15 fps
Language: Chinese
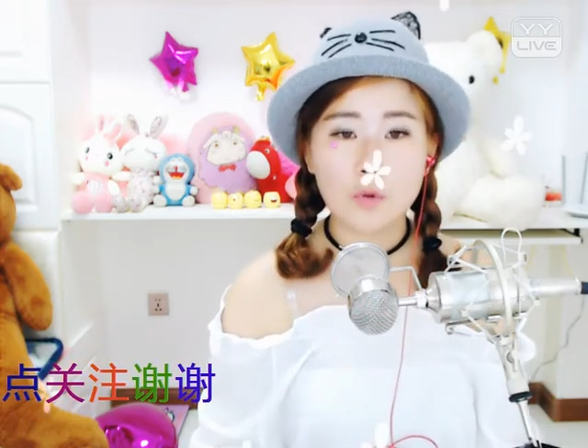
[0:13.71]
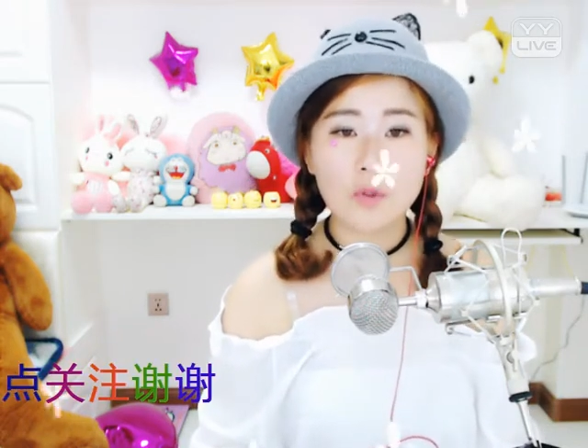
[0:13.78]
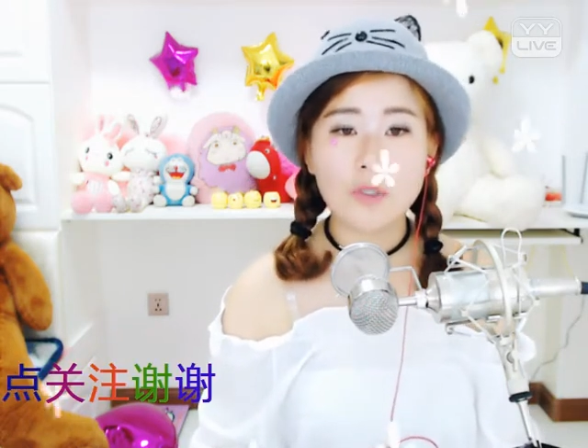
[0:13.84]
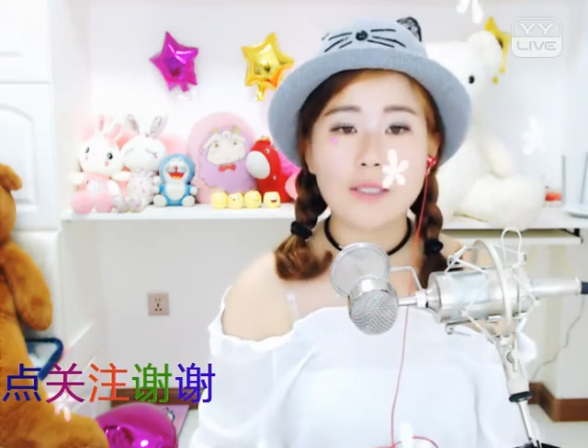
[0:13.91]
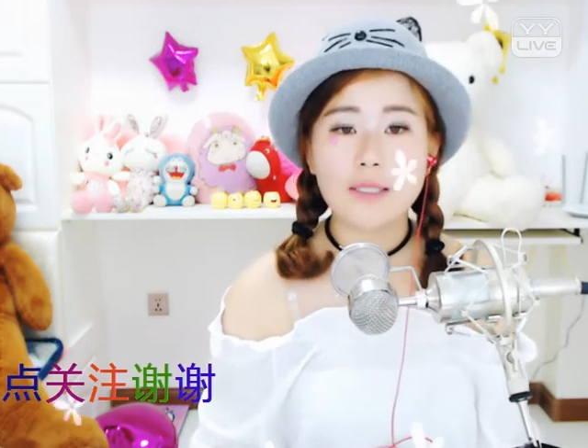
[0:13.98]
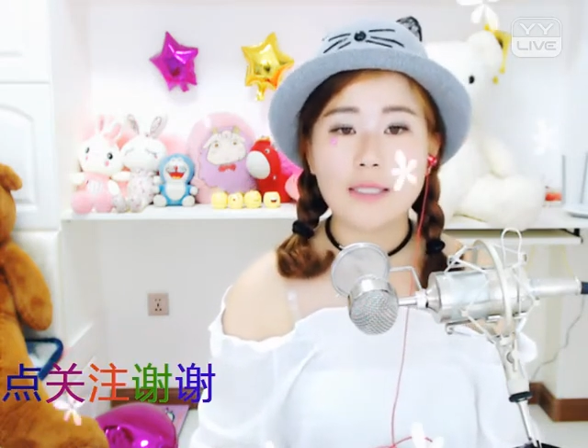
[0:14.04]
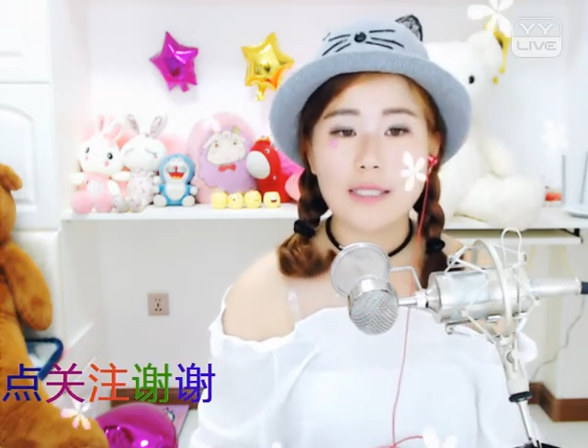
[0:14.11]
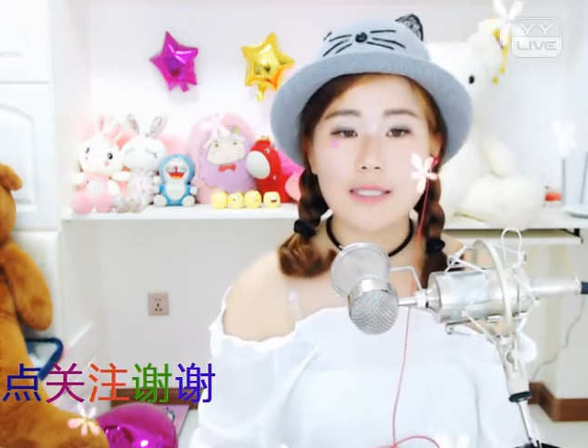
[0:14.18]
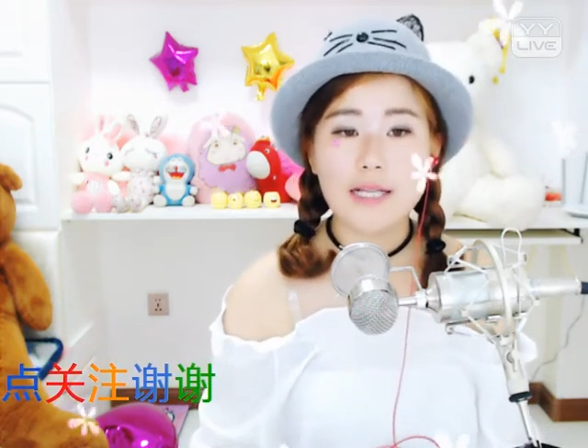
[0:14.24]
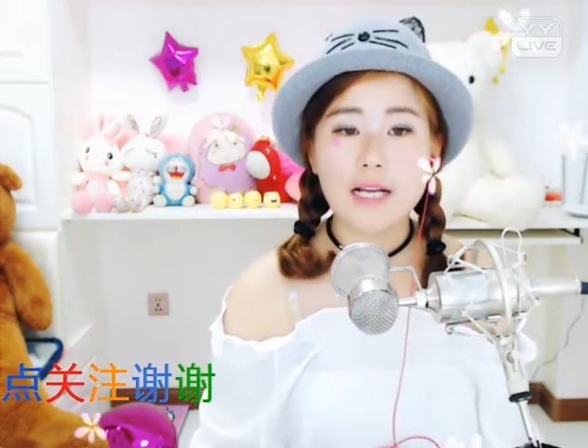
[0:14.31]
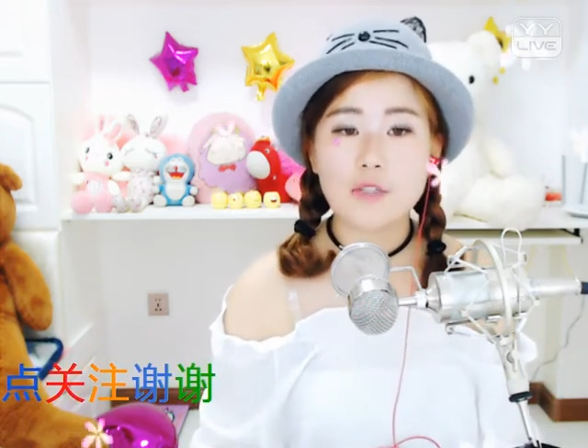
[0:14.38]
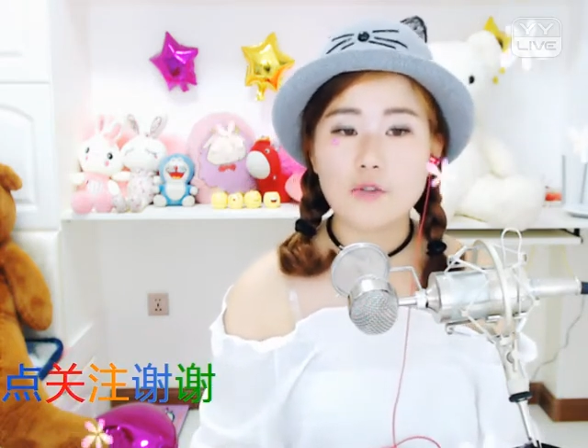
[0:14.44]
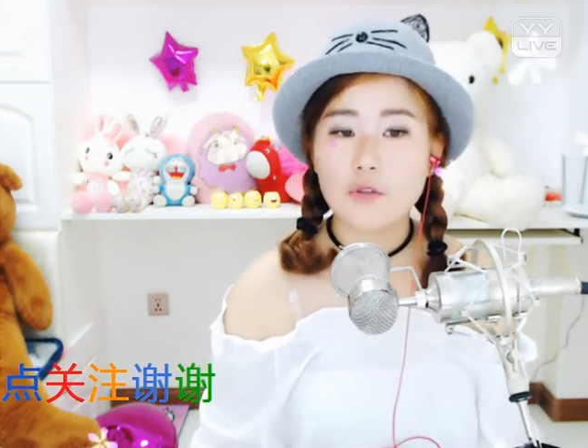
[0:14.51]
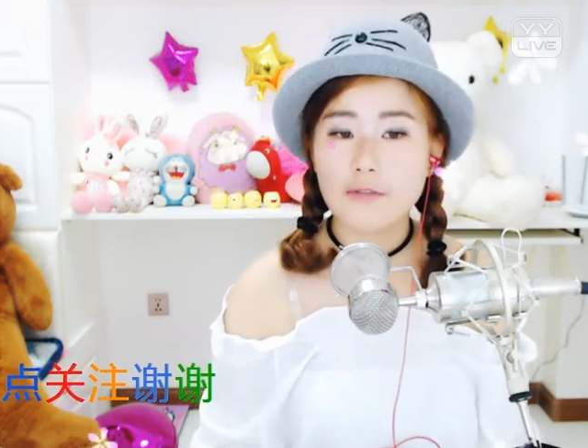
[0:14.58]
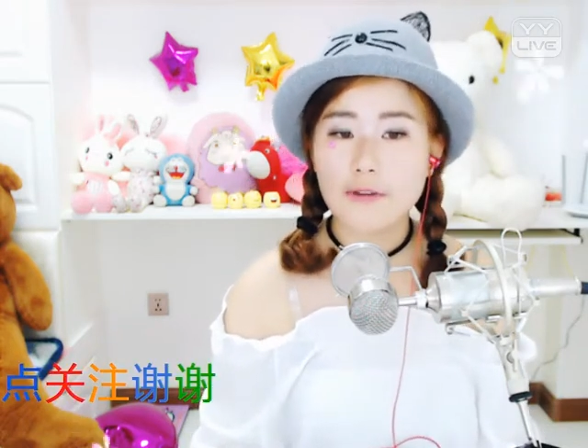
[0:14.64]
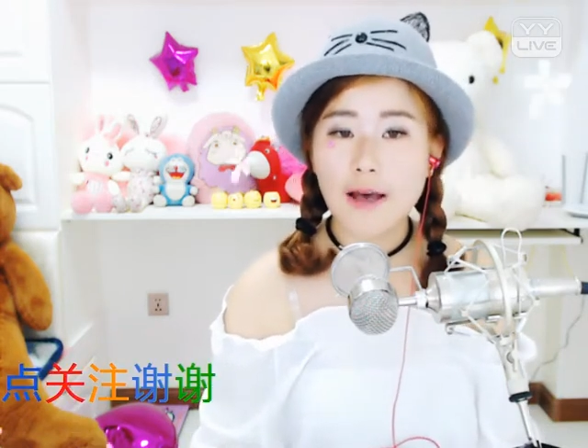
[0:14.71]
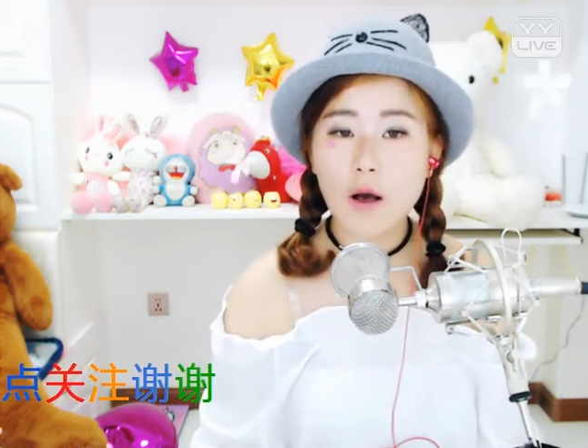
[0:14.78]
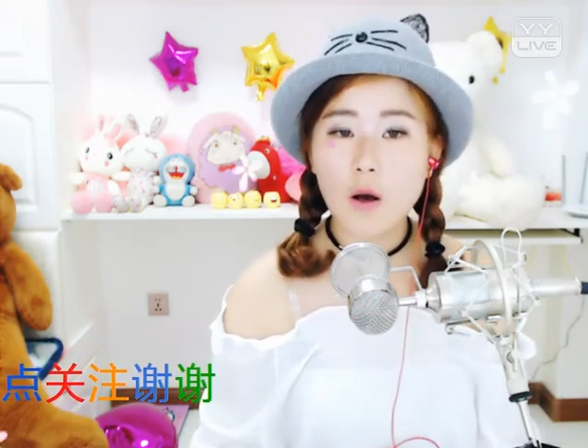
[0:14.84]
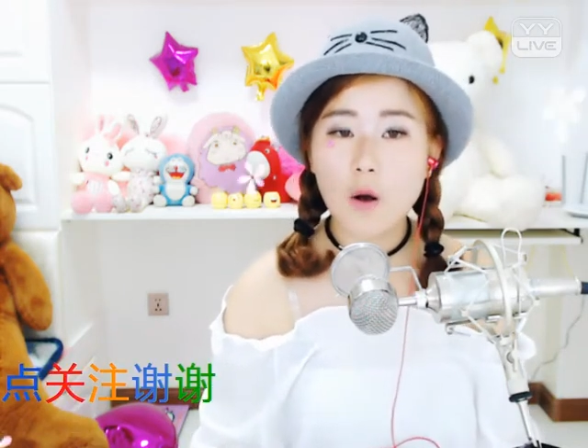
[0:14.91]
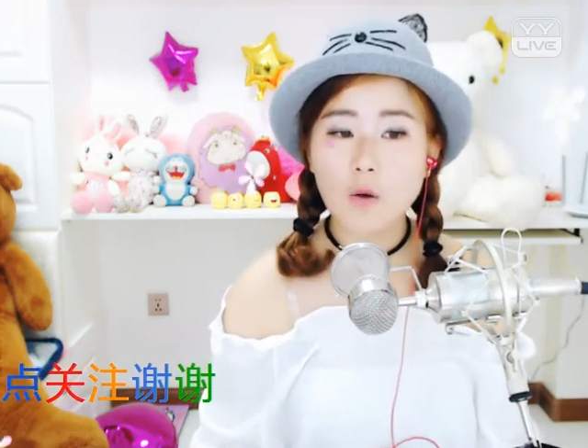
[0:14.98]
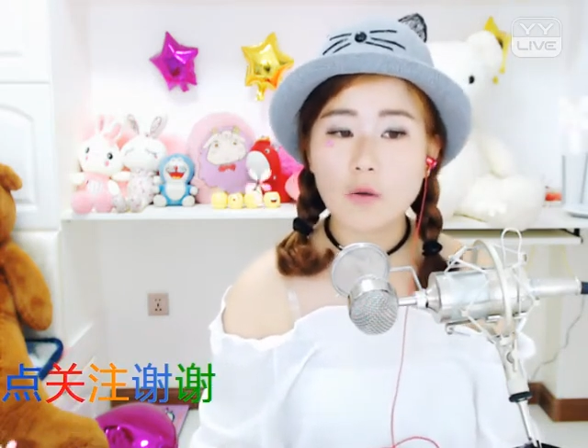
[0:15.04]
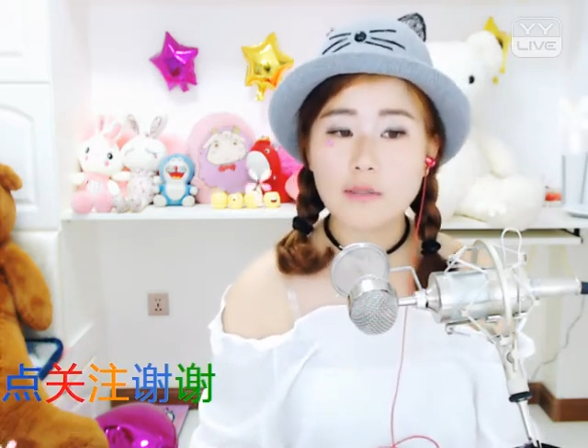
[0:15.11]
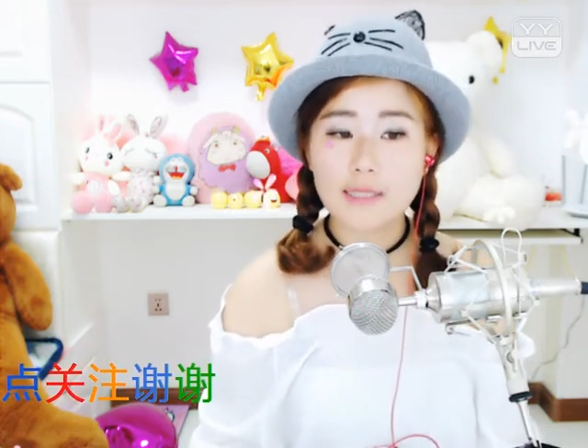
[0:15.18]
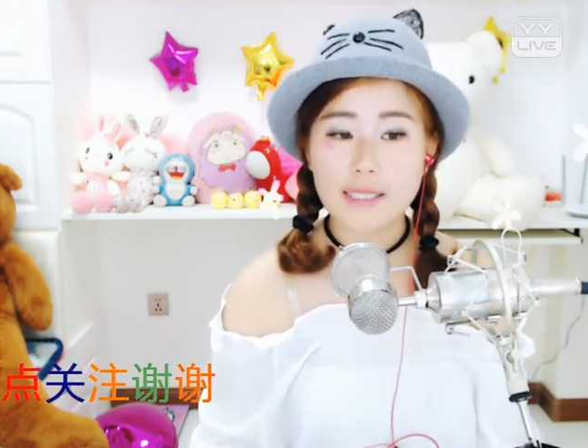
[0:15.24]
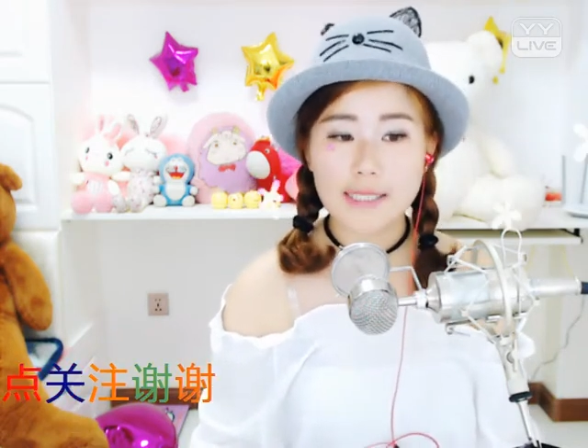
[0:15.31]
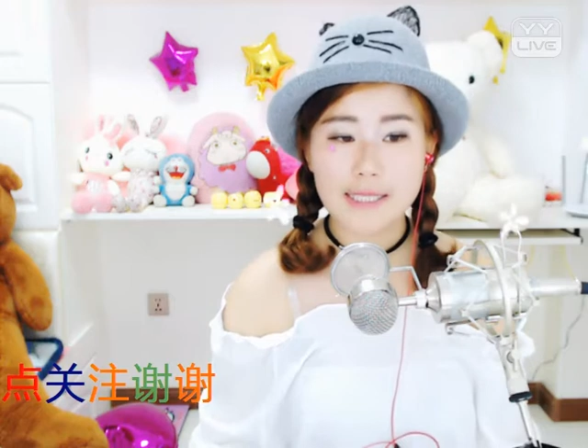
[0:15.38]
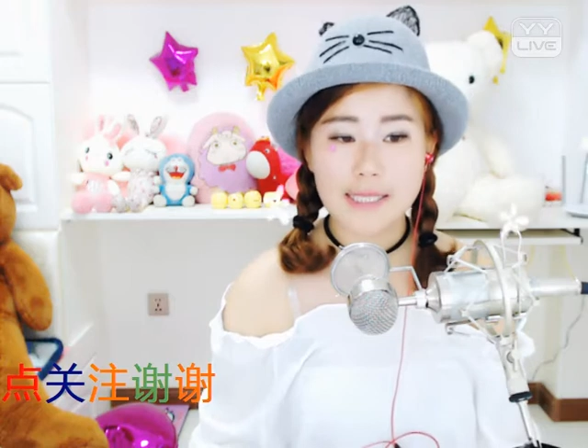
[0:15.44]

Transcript: 点赞、转发哦，谢谢。